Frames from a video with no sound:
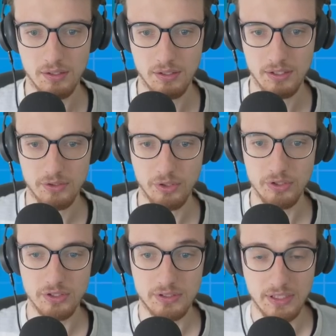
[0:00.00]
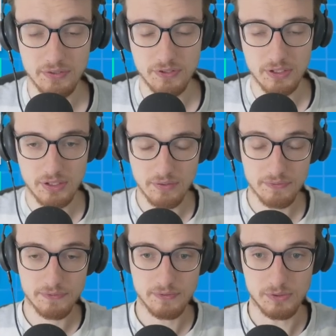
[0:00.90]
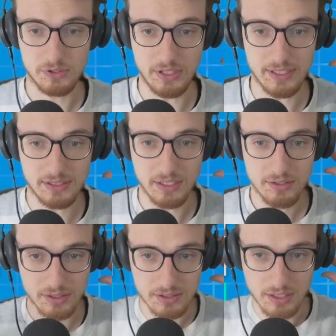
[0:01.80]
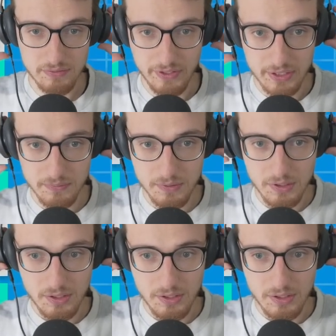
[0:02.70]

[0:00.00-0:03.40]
Äh, könnte definitiv sehr, sehr interessant werden.